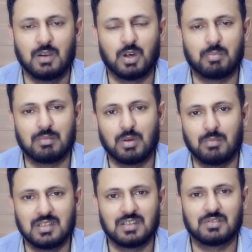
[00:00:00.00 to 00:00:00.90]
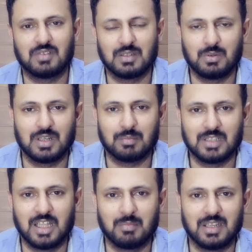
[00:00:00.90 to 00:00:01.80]
और फिर मोहम्मद रिजवान को
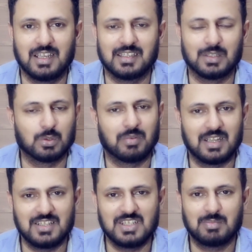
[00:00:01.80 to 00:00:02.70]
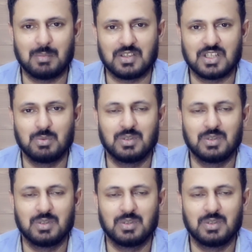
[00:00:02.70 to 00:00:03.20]
कप्तान बनाया गया तो बड़े अजीब तमाशे